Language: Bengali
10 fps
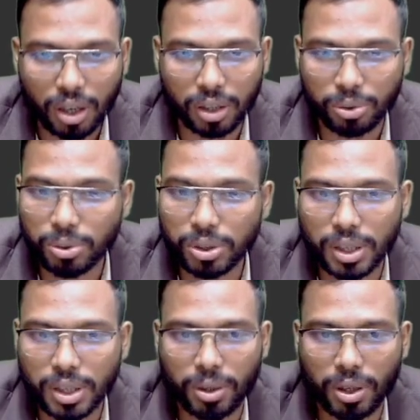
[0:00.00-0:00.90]
আর দুইটা
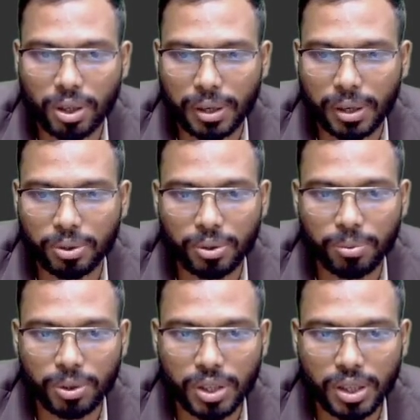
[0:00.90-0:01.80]
পার্থক্যর
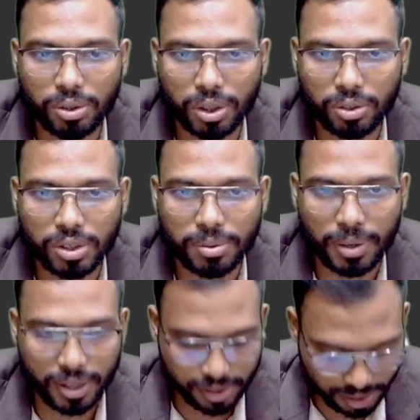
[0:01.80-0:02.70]
মধ্যে কিন্তু একটু
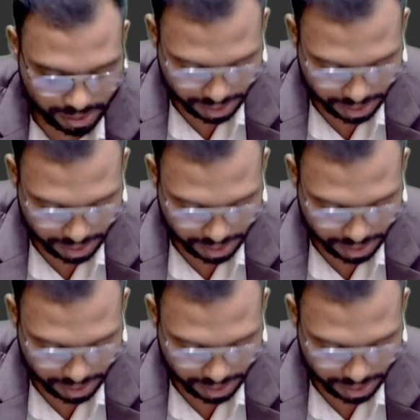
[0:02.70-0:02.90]
ডিফারেন্স আছে